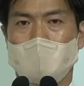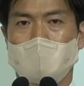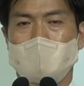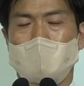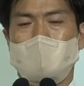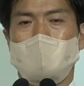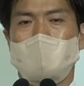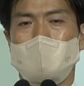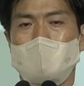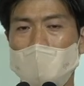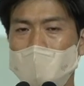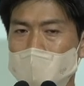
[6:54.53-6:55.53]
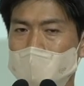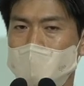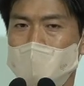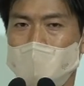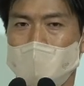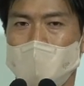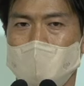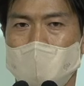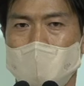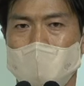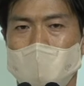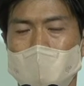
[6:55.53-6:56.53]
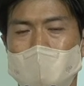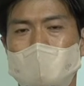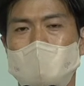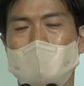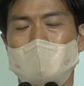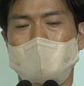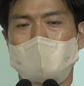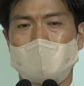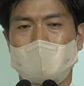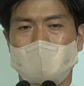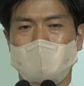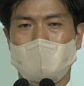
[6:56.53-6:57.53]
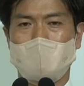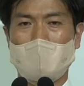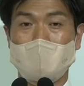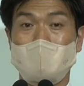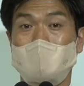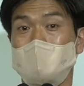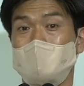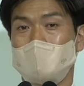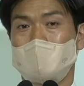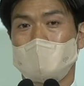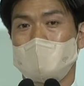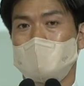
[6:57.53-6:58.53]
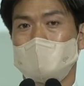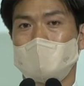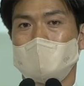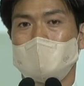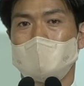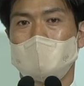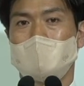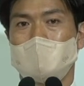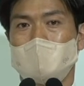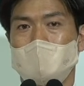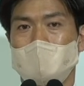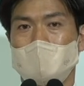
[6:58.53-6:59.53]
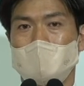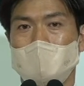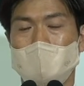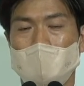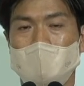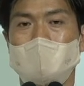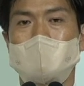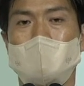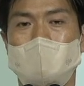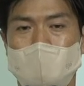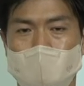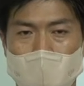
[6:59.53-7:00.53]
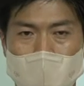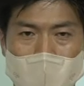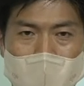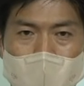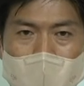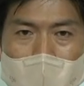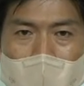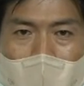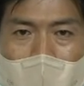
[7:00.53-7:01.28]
예수님을 반드시 믿어야 됩니다. 예수님 하신 말씀을 반드시 믿어야 됩니다. 나는 예수님을 믿습니다.